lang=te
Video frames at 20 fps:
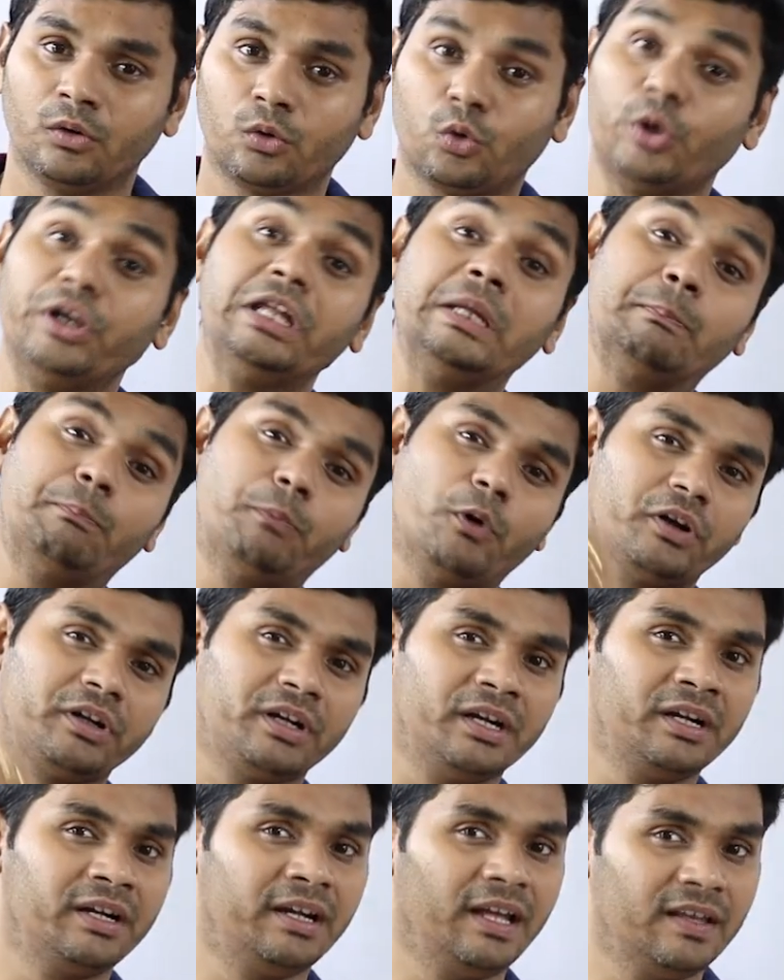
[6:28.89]
కొన్ని
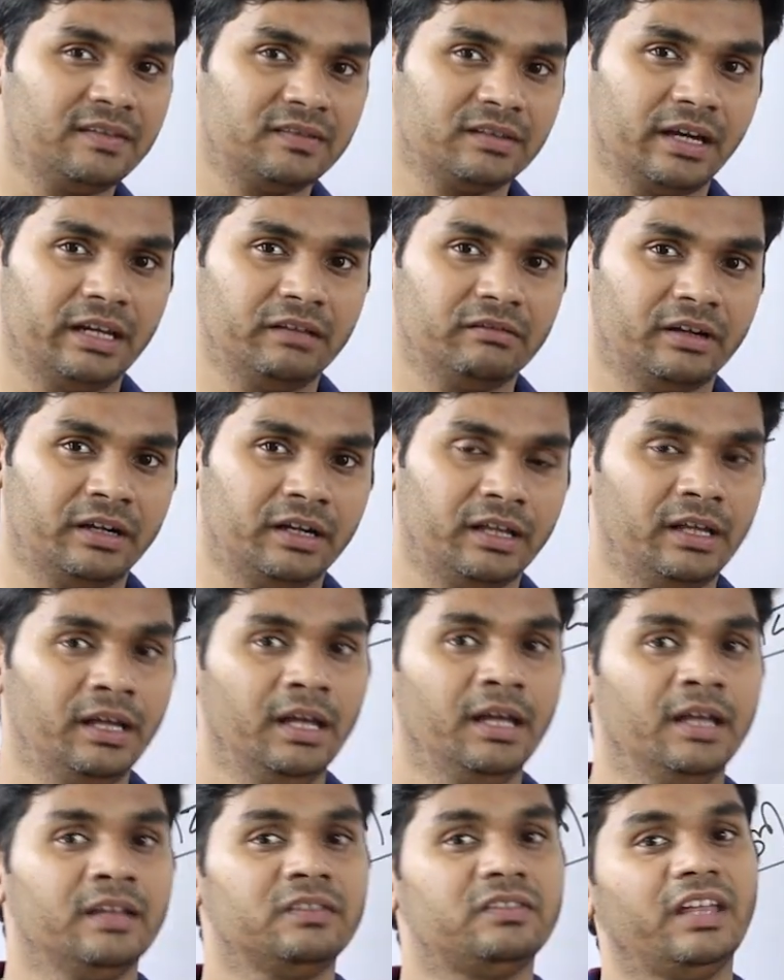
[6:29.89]
ఇంపార్టెంట్ డేస్ కానివ్వండి
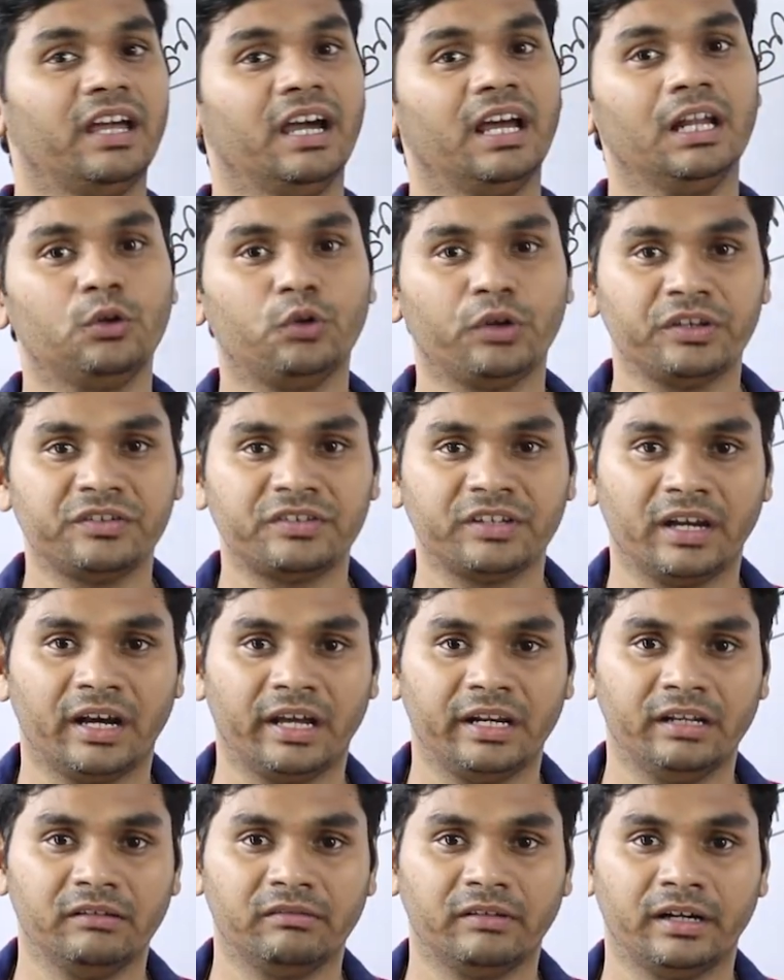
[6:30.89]
తెగల గురించి
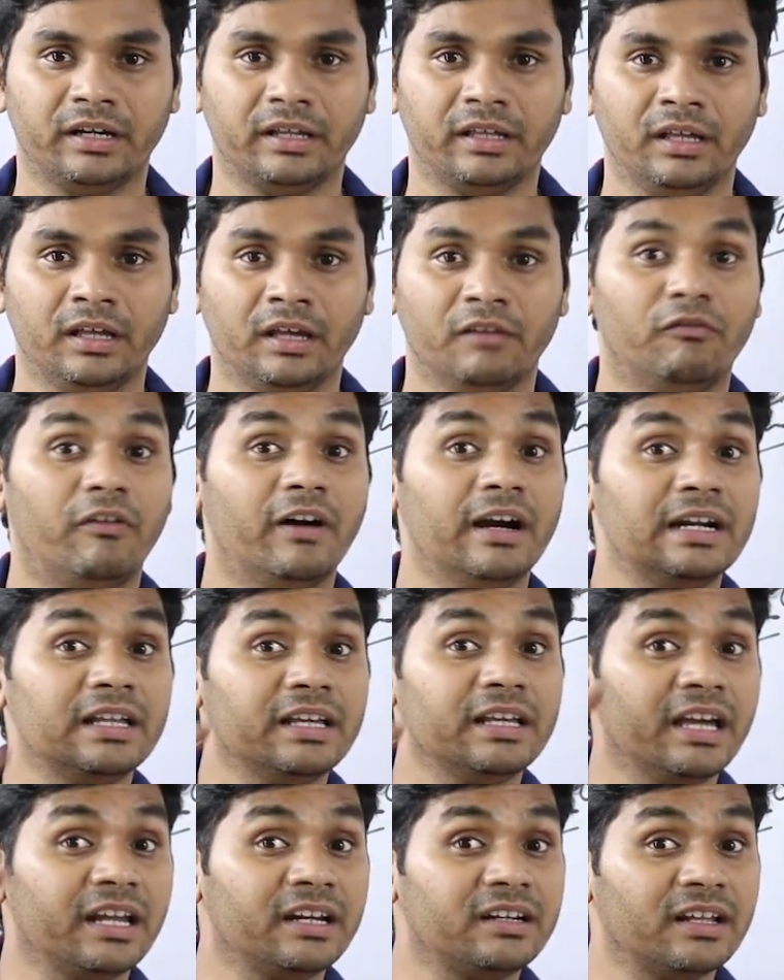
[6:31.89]
కానివ్వండి వరల్డ్
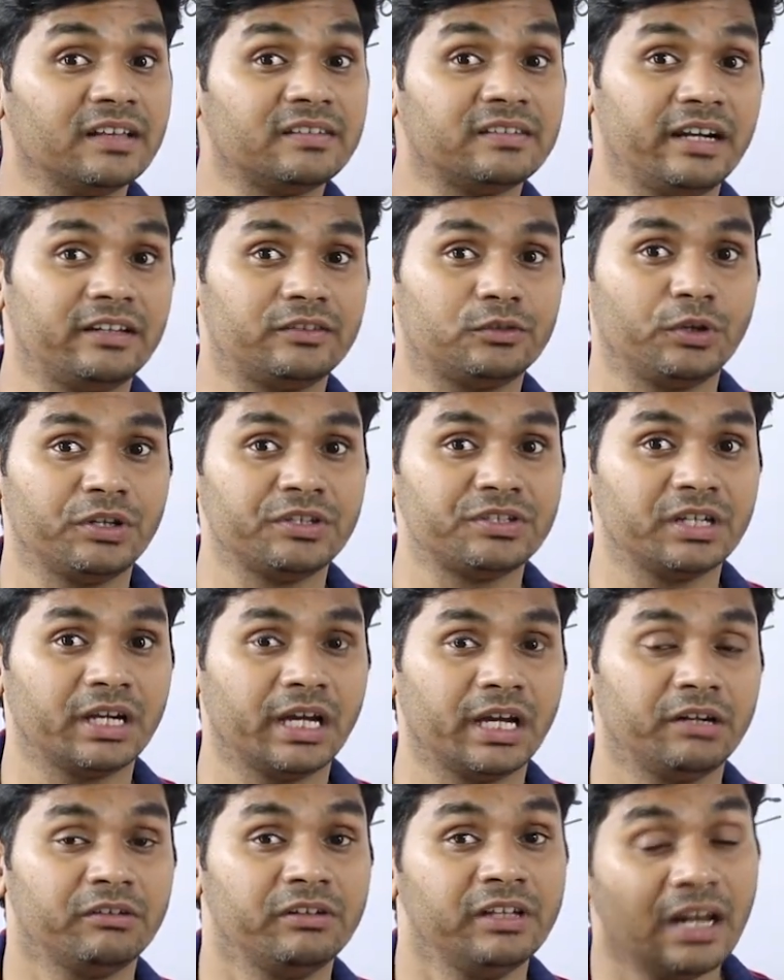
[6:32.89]
హెరిటేజ్ సైట్స్ గురించి
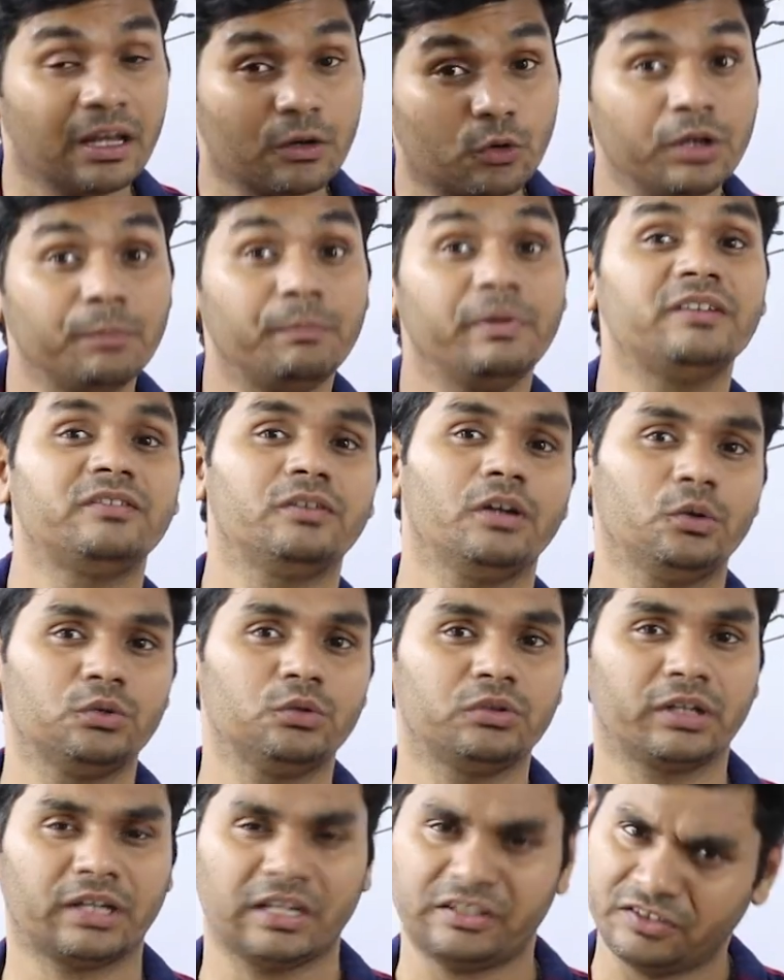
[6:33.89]
కానివ్వండి ఇలా కొన్ని బిట్స్
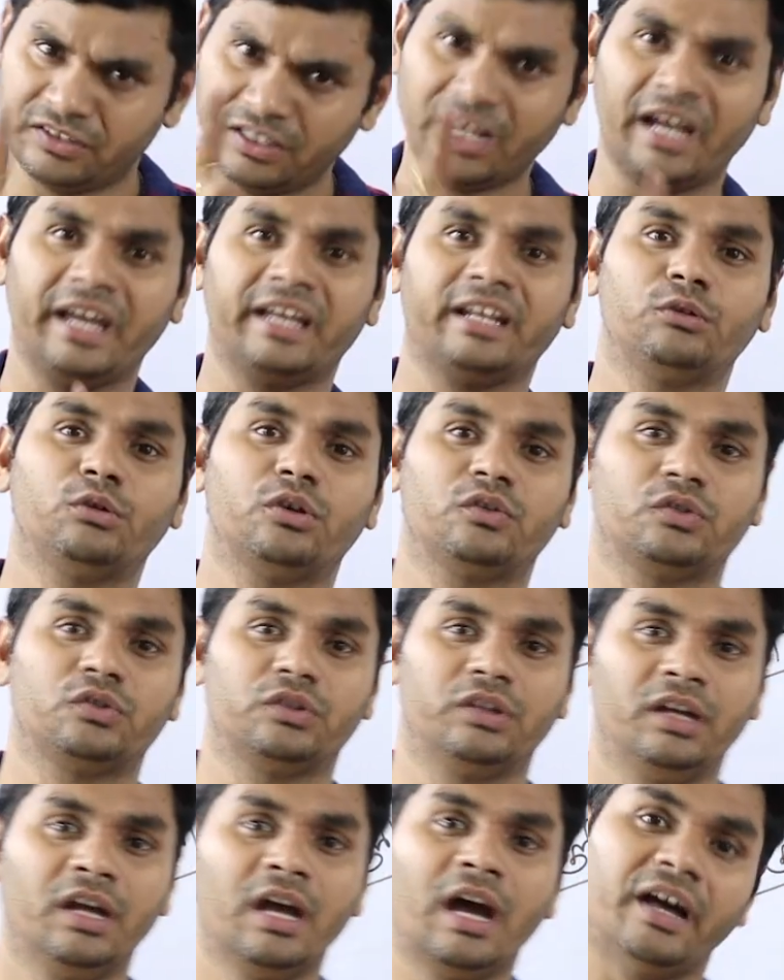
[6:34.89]
అడుగుతారు ఖచ్చితంగా ఏరియా
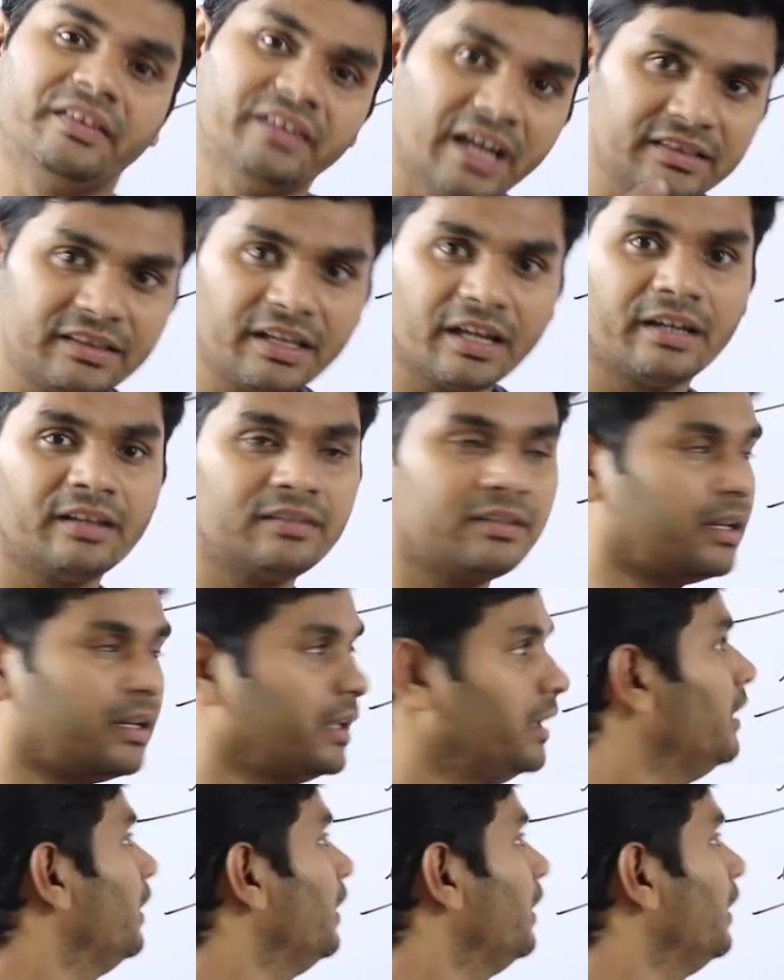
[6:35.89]
వస్తుంది అది ఏ తెగనే సరే